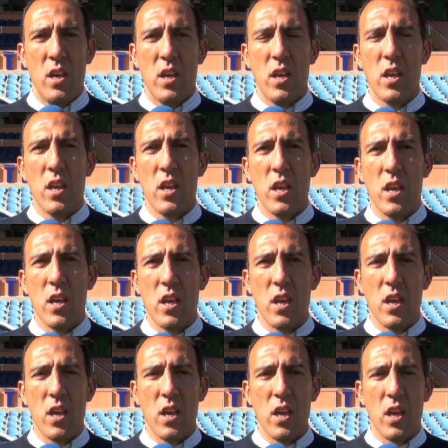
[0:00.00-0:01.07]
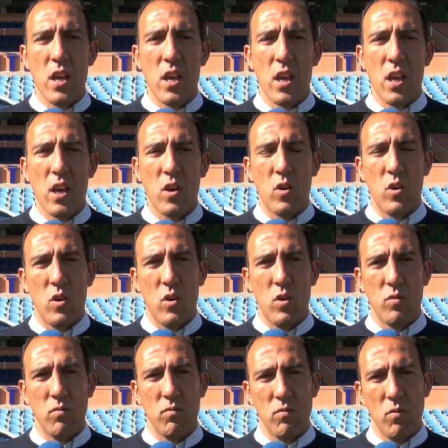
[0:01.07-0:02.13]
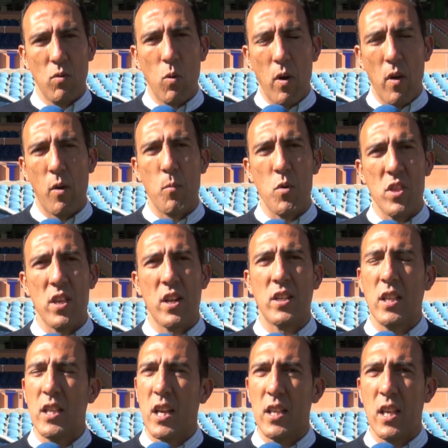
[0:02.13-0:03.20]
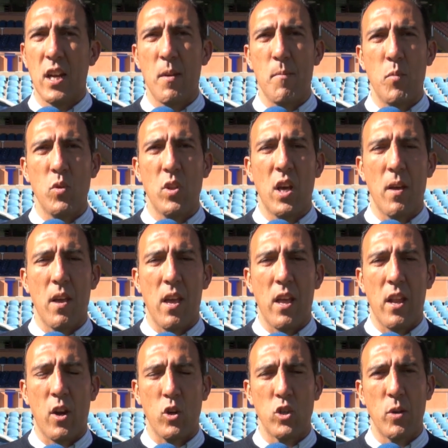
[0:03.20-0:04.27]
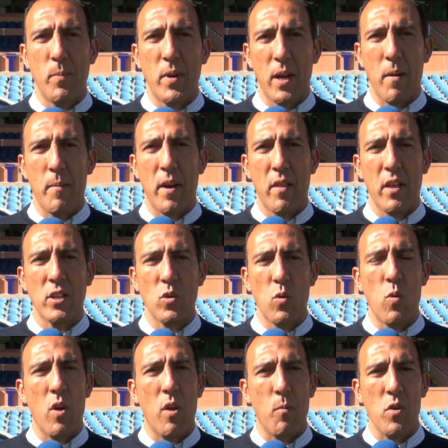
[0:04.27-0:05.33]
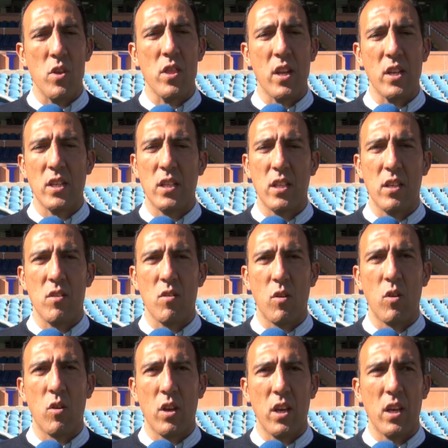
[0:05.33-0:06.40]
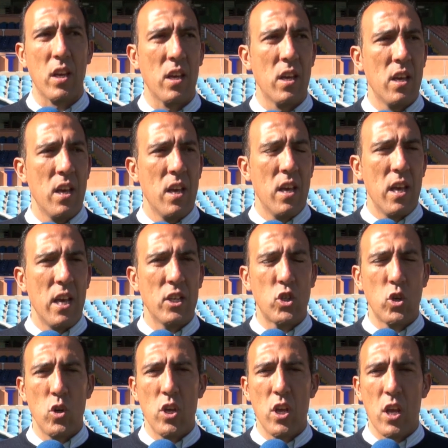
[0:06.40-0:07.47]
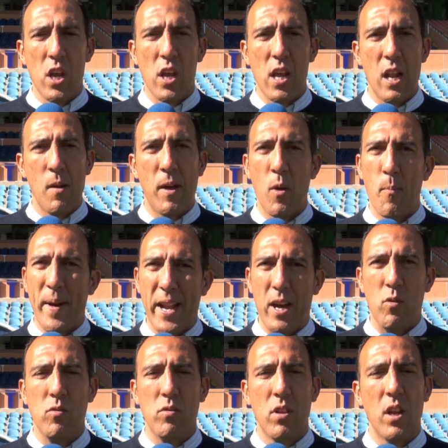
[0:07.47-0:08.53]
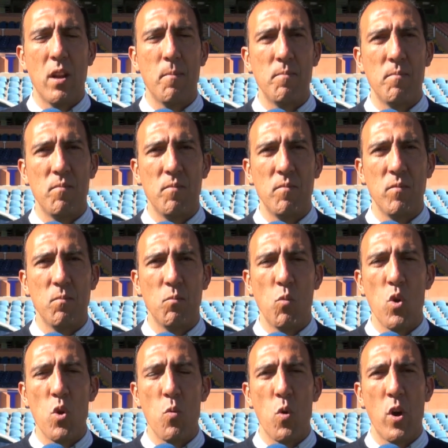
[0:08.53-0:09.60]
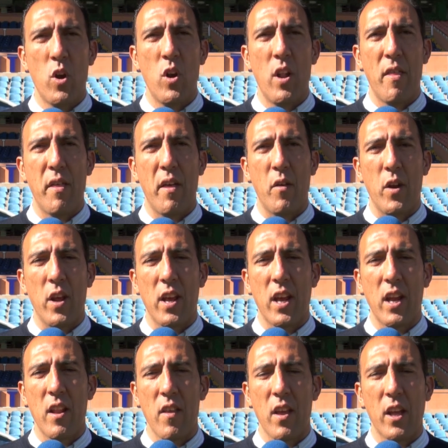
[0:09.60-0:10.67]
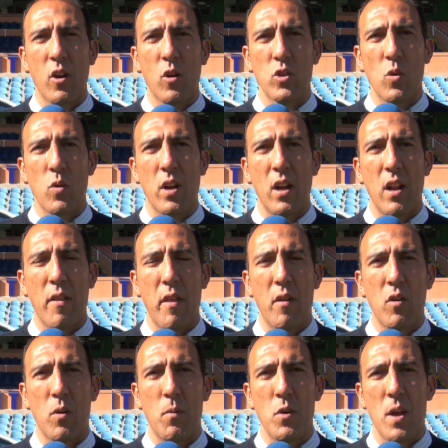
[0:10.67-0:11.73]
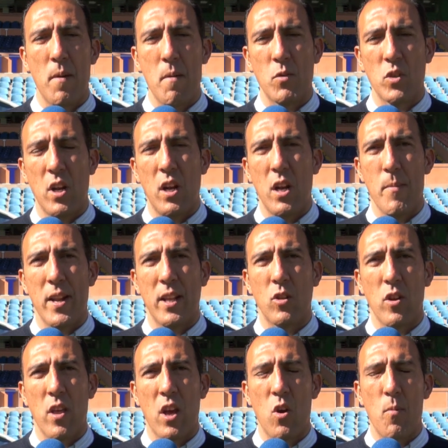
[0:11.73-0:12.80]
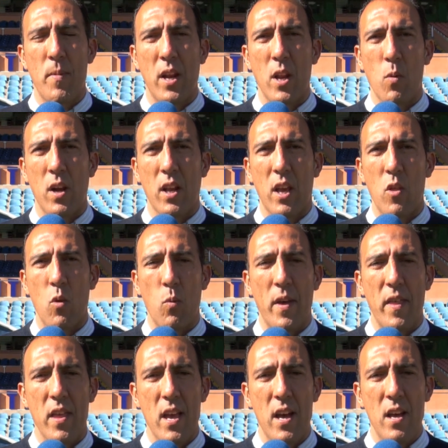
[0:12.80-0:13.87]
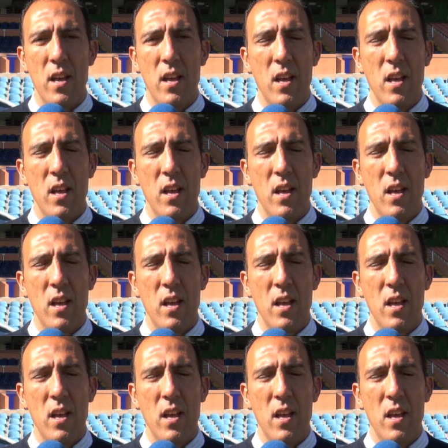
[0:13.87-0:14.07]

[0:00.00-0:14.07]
y con un jugador muy interesante que tienen en punta, Rosenberg, que me parece que es un jugador muy interesante. Yo creo que eso y el balón parado. Tienen muy buenos lanzadores. Kennedy creo que es un gran lanzador, como ya vimos en la eliminatoria de Copa, al igual que Dubedia.